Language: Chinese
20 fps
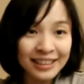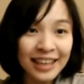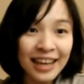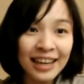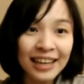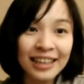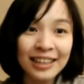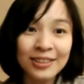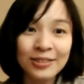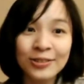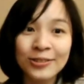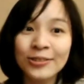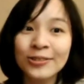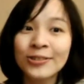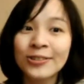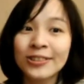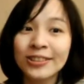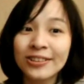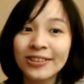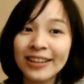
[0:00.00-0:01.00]
那如
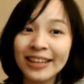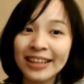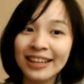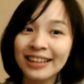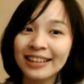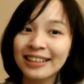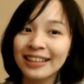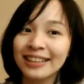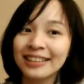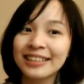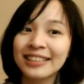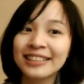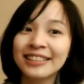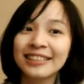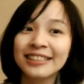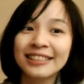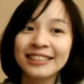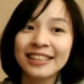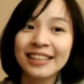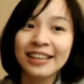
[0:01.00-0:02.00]
果对刚刚的
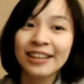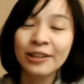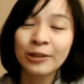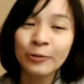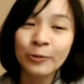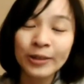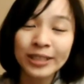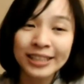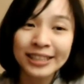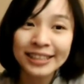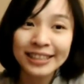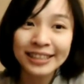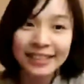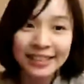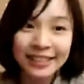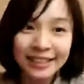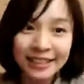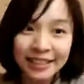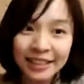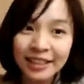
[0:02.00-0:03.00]
这些问
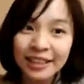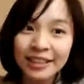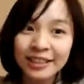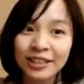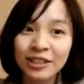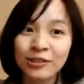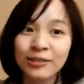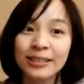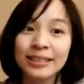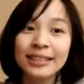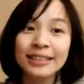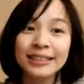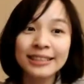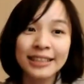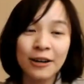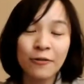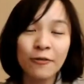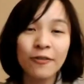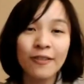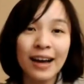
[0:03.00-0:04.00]
题有些
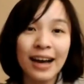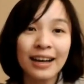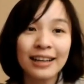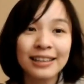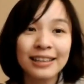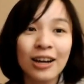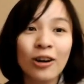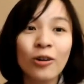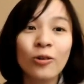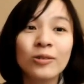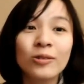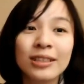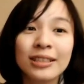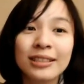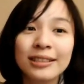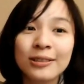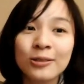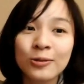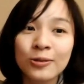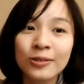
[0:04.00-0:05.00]
想法，然后或
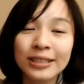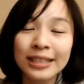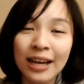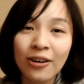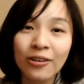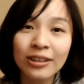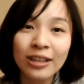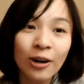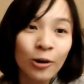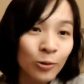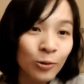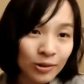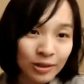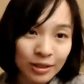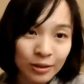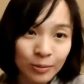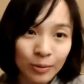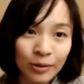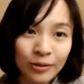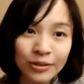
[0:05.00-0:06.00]
者是说想要讨
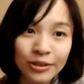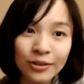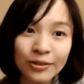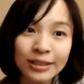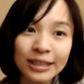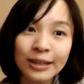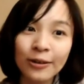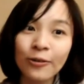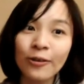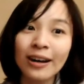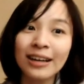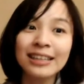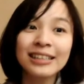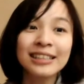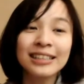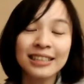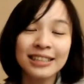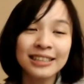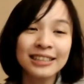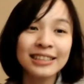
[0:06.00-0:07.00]
论的朋友，也
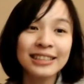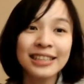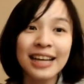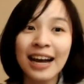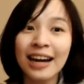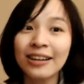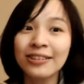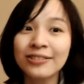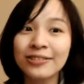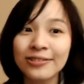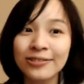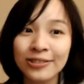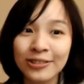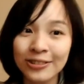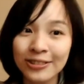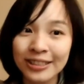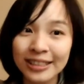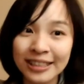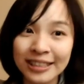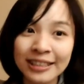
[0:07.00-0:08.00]
欢迎加入，
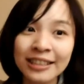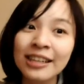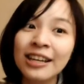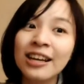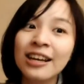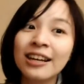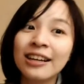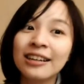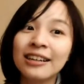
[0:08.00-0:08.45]
就是